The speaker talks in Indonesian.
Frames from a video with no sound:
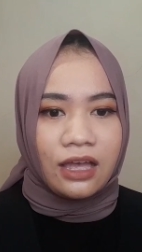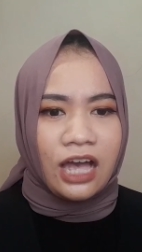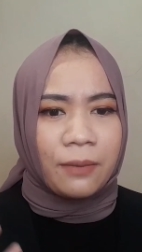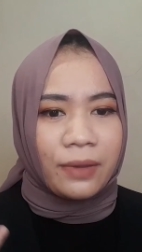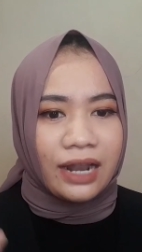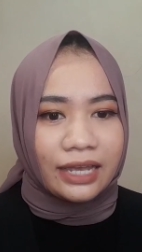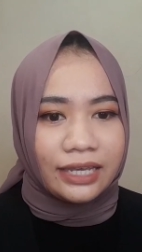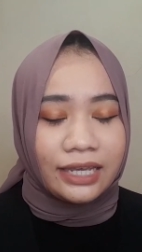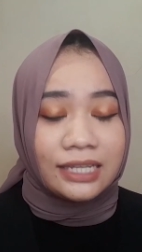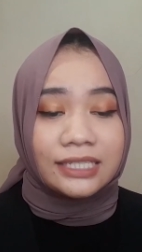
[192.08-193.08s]

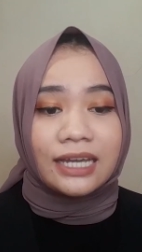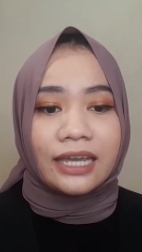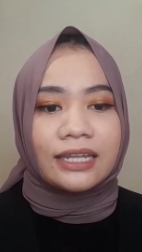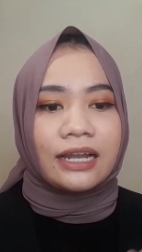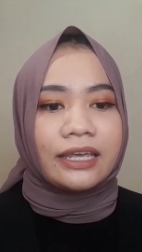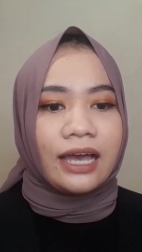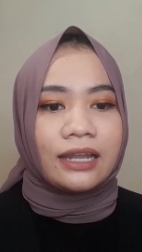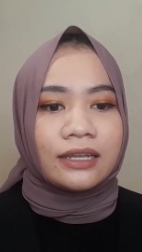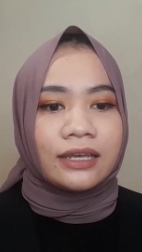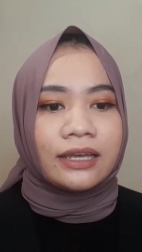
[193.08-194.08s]
Apalagi jika kita
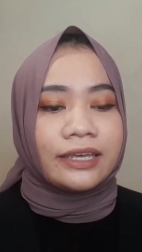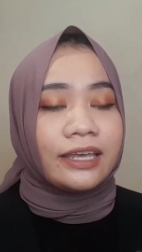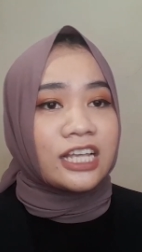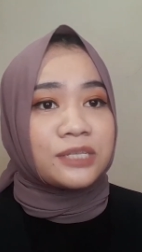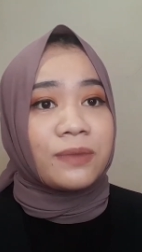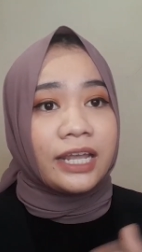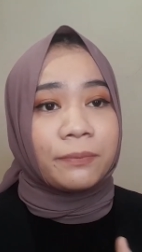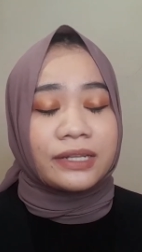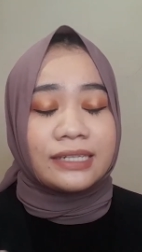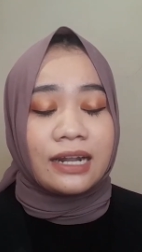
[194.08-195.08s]
lihat kilas
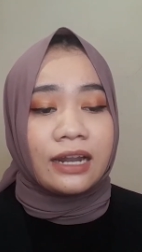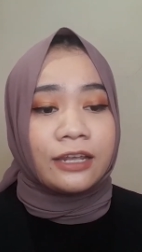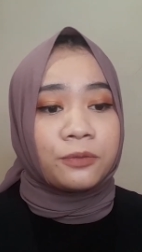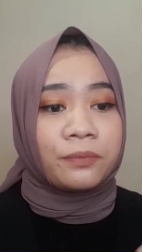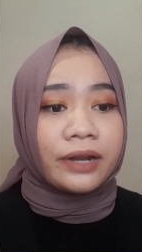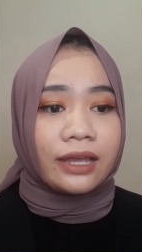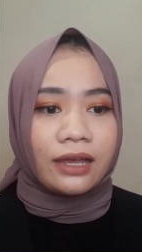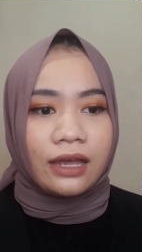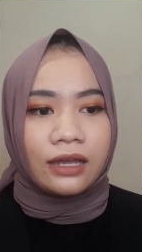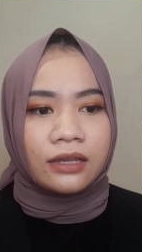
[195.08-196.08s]
balik perjalanan hidup
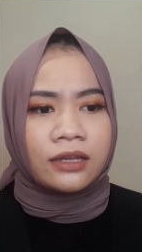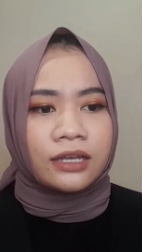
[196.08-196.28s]
mereka,